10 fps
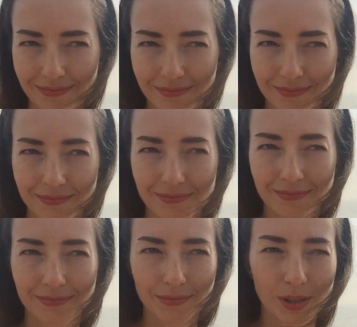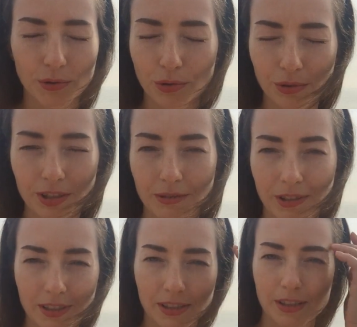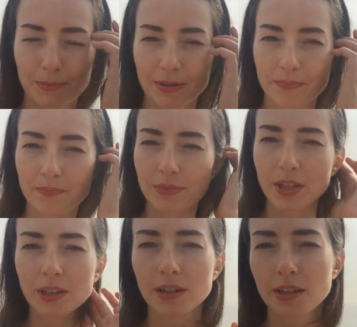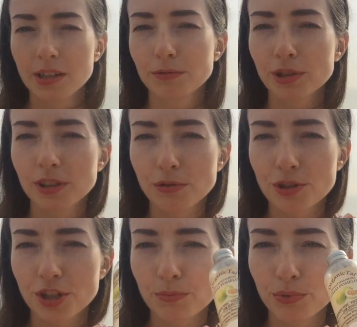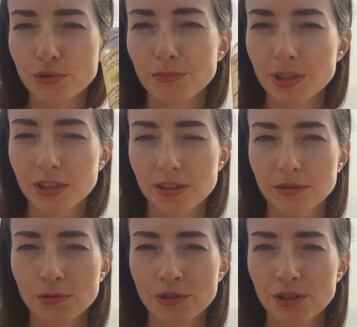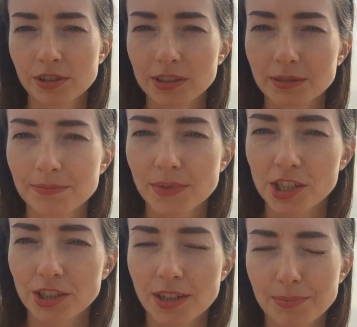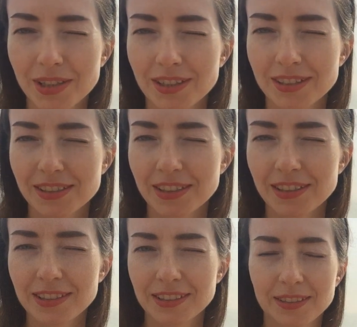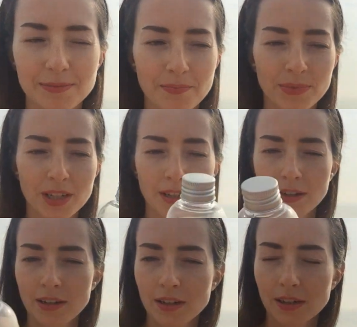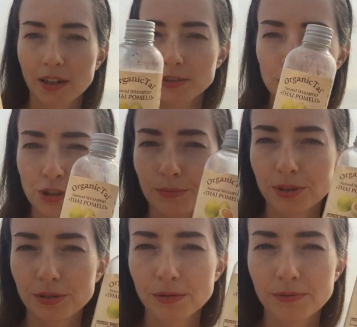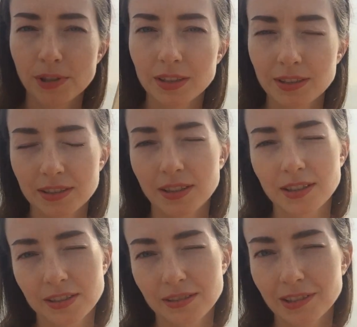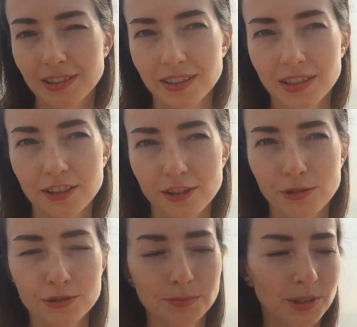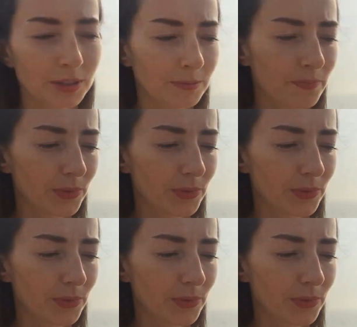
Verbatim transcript: – уход за волосами – вот такой шампунь у меня закончился, даже капелька осталась. Хороший, бессульфатный, заказывала на iHerb.